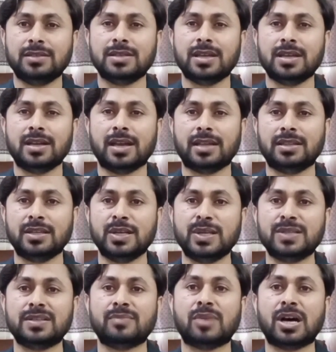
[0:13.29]
ये लातीनी
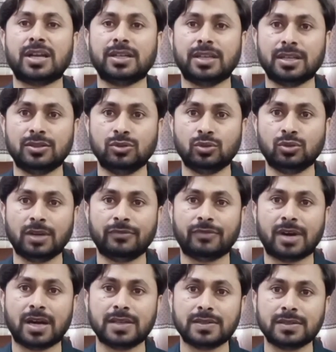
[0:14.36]
ज़बान के दो
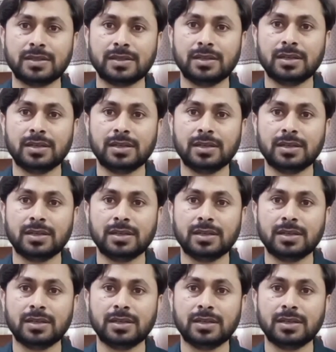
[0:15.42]
अल्फाज